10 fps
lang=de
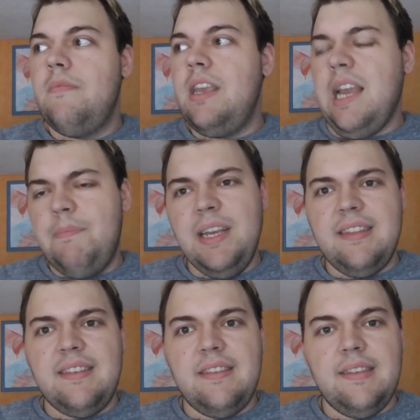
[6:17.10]
ich habe
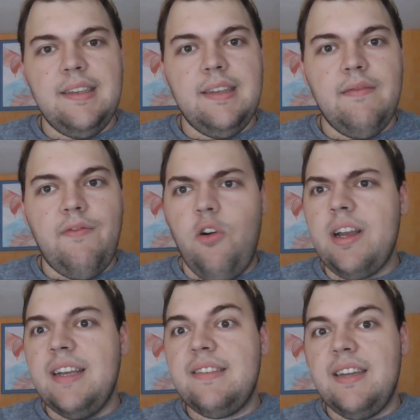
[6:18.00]
jetzt
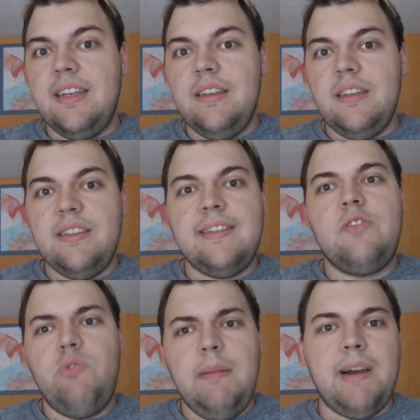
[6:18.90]
vorgestern ein
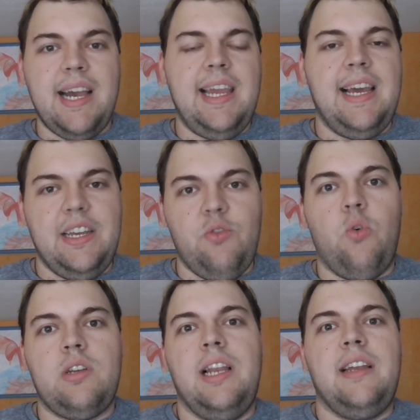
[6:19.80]
Stream-Highlight
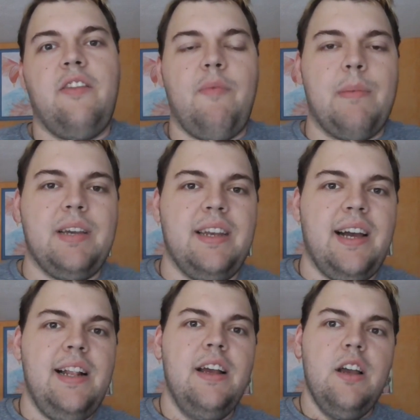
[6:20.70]
hochgeladen auf meinem
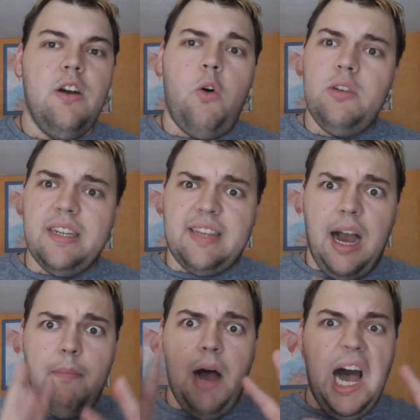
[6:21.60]
Kanal und das
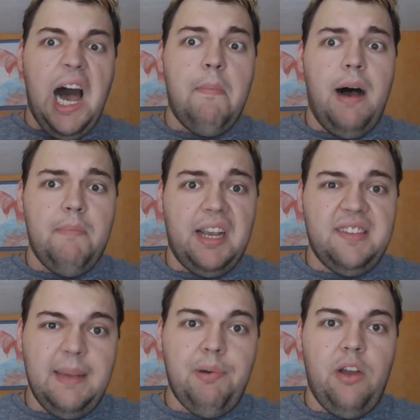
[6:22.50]
kam
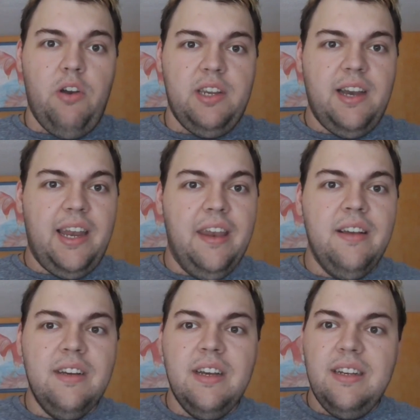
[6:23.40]
hammermäßig bei euch an.
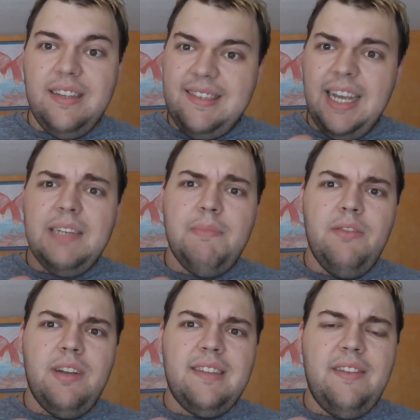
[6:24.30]
Das zeigt mir
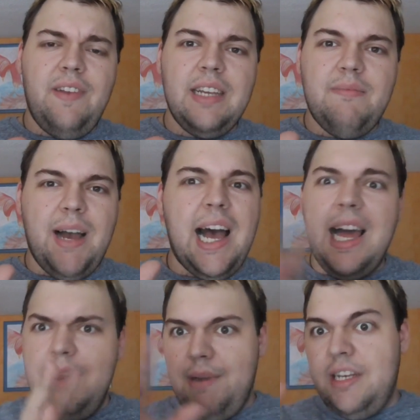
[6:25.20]
nur, dass ich vielleicht mal
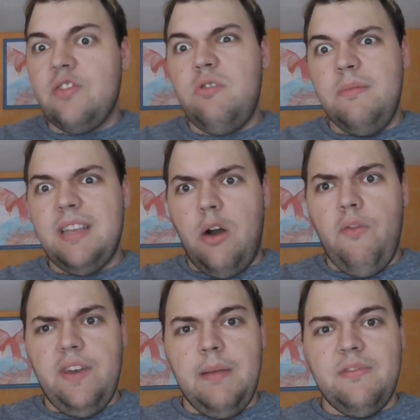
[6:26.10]
alle meine Streams
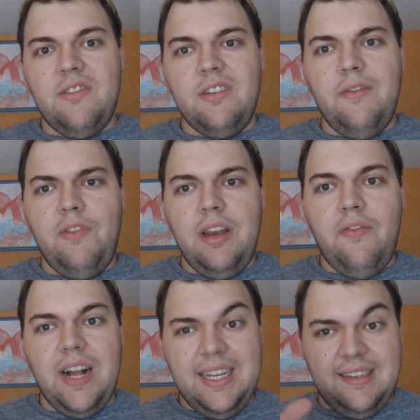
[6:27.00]
aufnehmen sollte, für den
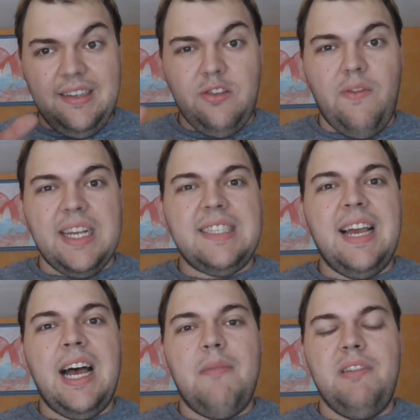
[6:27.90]
Fall, dass ich sowas
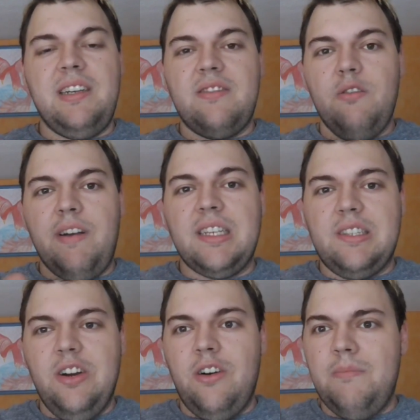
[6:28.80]
habe, dass
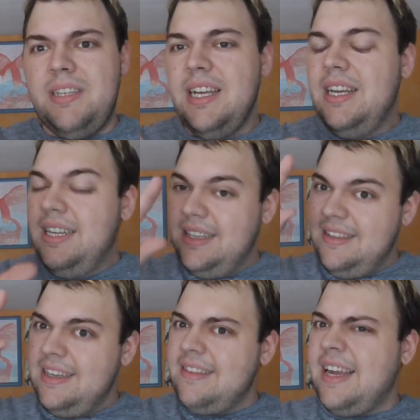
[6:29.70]
sowas kommt, dass
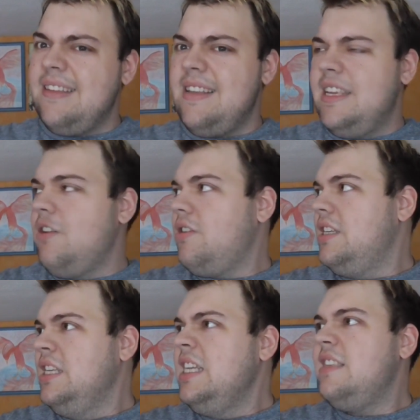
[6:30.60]
ihr das tatsächlich auch
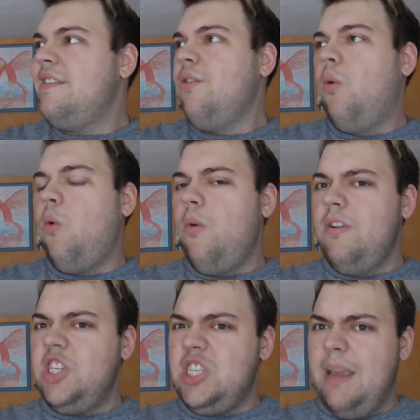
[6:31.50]
in nicht so
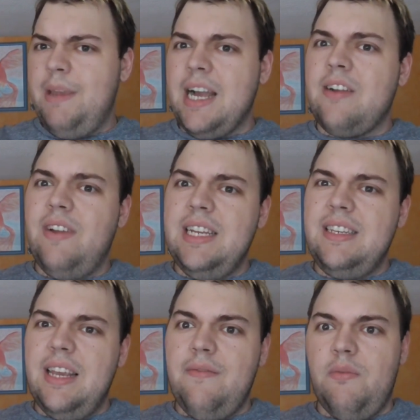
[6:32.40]
schäbiger
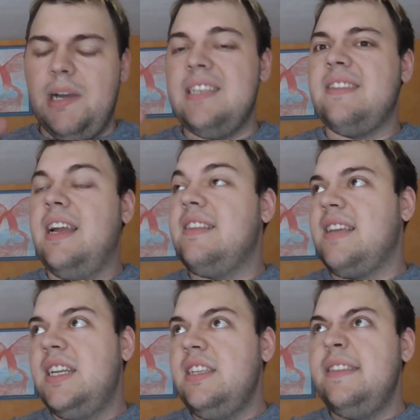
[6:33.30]
Qualität, wobei es sah jetzt
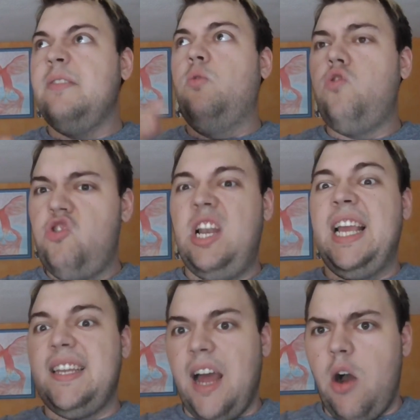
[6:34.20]
gar nicht so
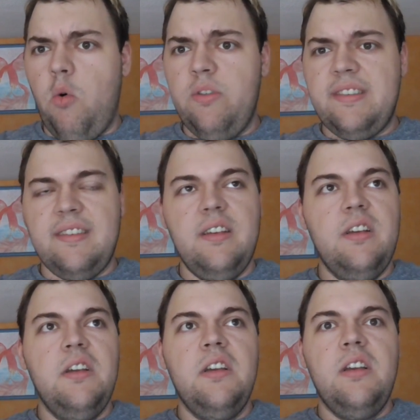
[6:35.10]
schlecht aus,
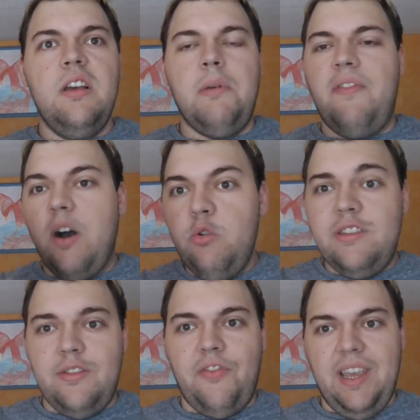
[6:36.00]
aber ich war
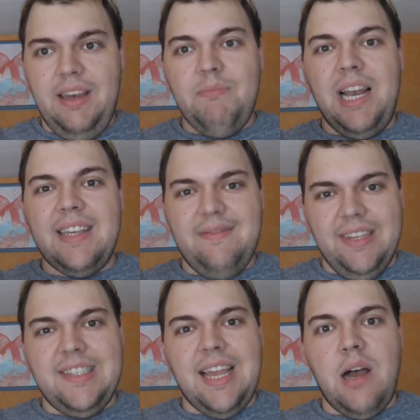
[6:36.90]
unzufrieden, belassen
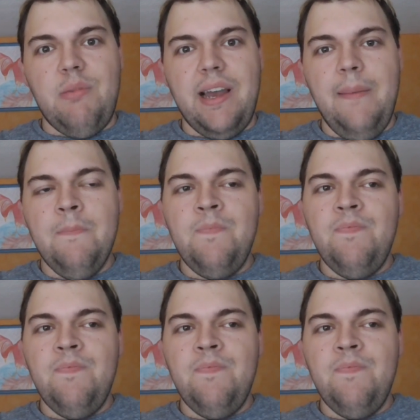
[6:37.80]
wir es dabei,